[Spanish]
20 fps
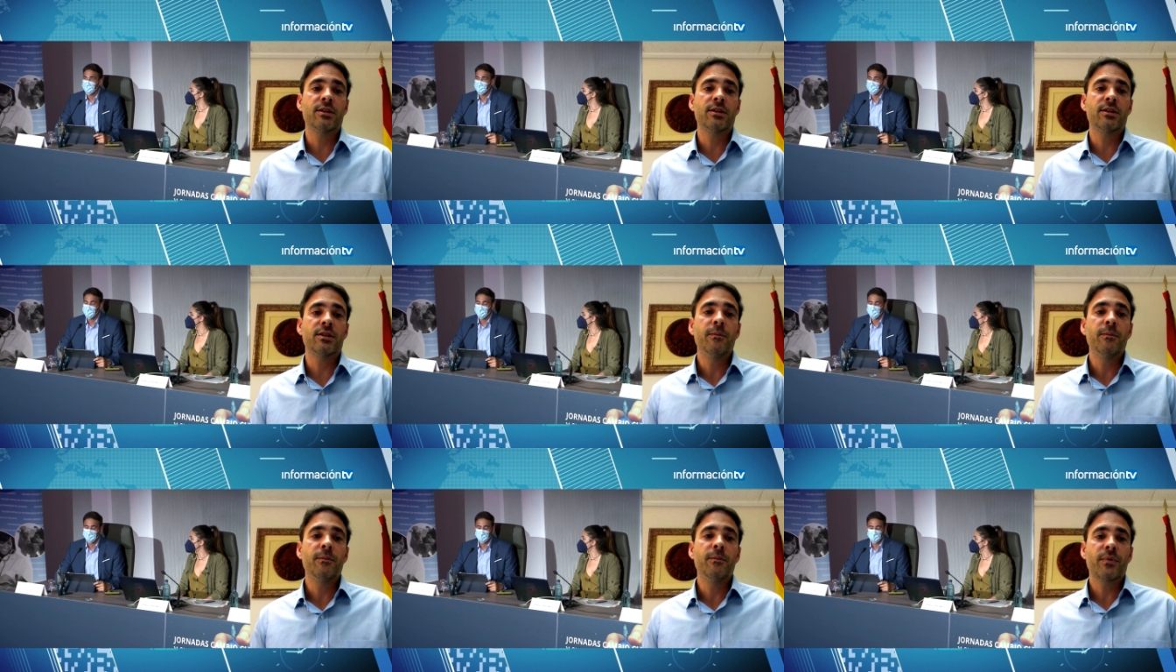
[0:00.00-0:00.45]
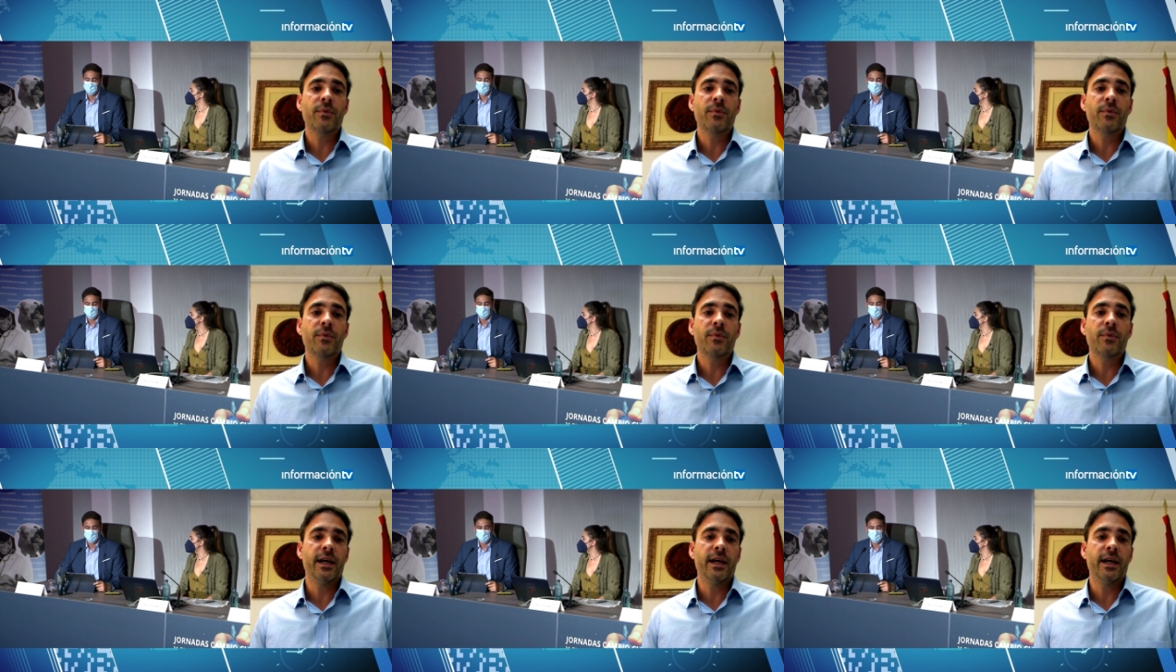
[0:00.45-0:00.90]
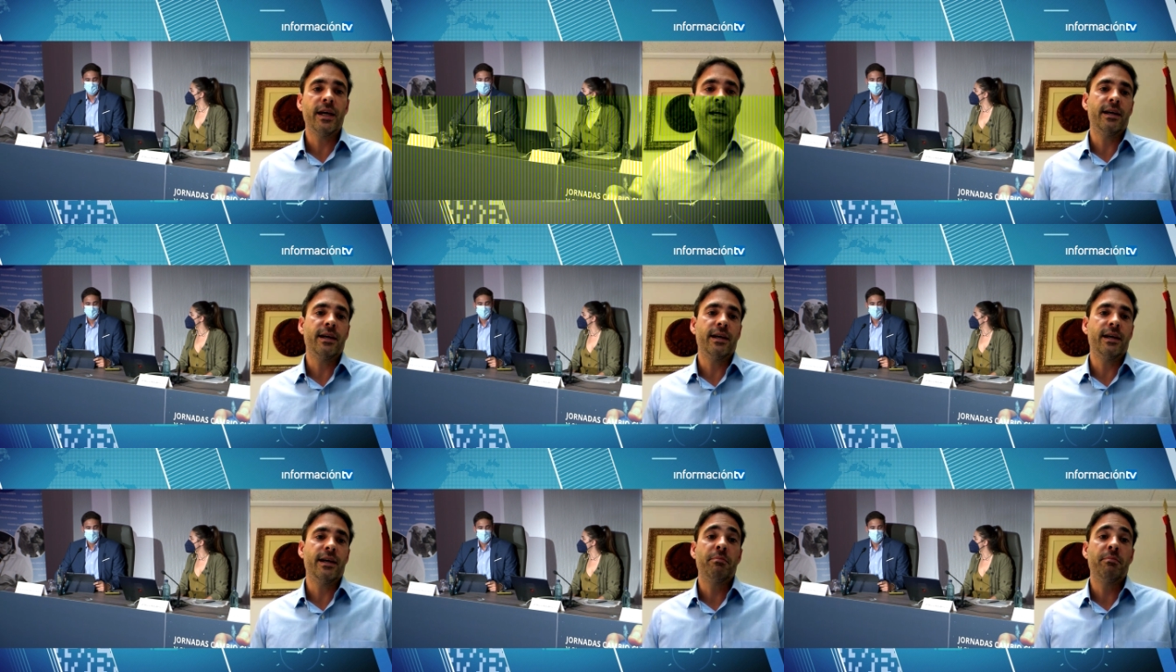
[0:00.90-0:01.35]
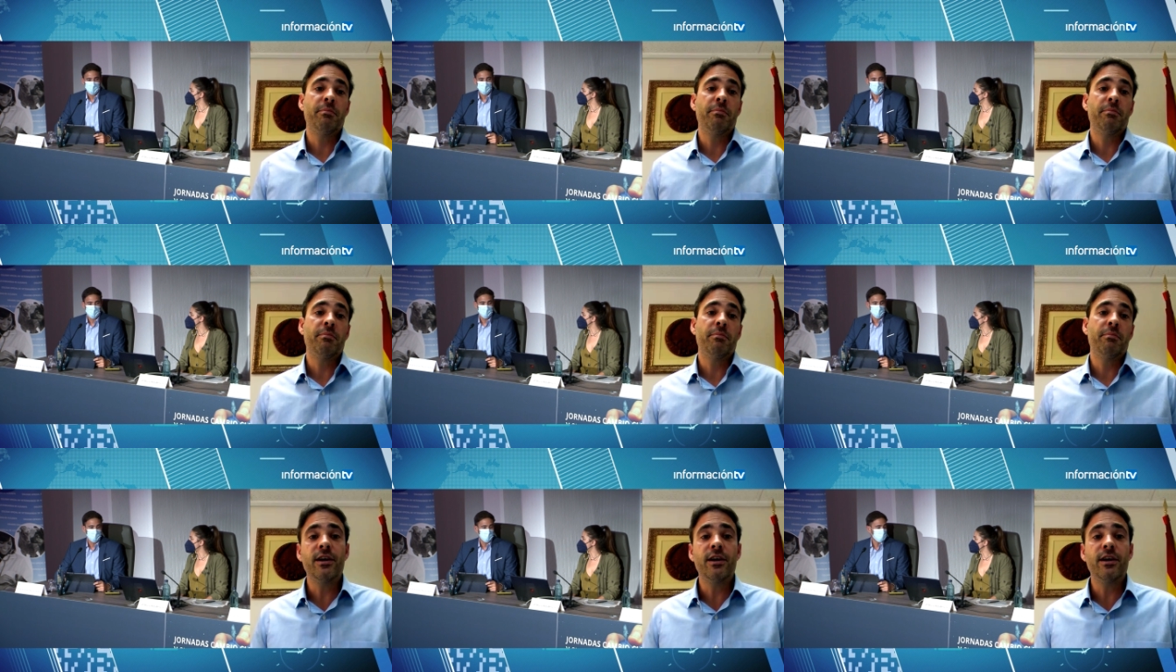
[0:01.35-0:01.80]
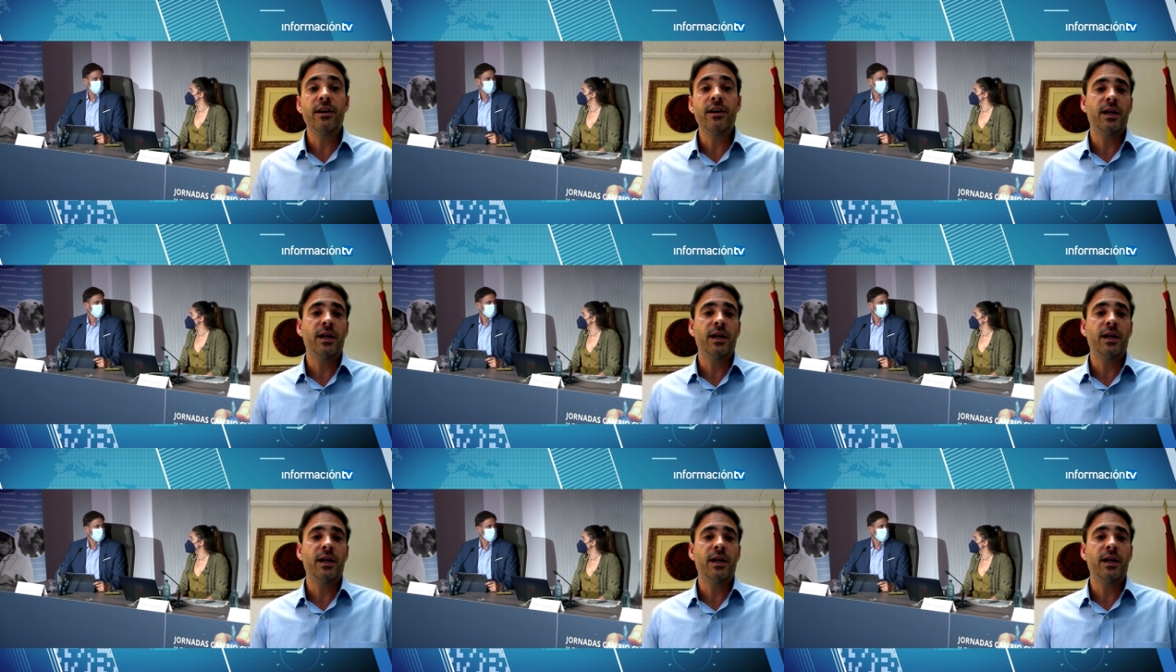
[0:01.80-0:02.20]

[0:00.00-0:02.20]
eh, peligros para nuestra salud.